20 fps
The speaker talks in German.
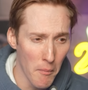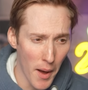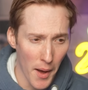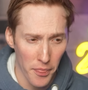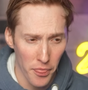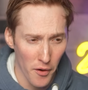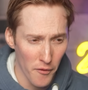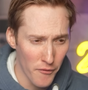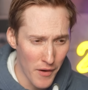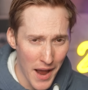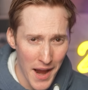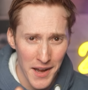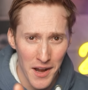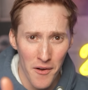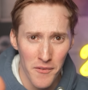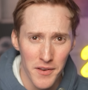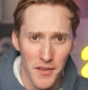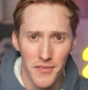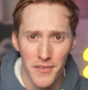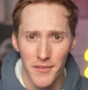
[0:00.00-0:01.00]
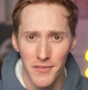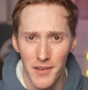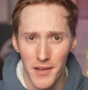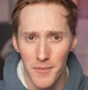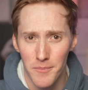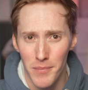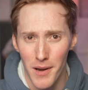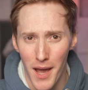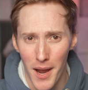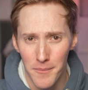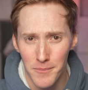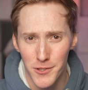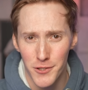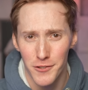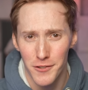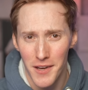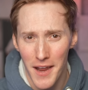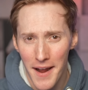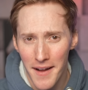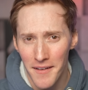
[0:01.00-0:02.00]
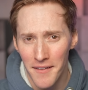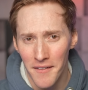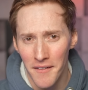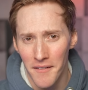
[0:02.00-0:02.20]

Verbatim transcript: Mach so weiter und das Gesicht bleibt stecken.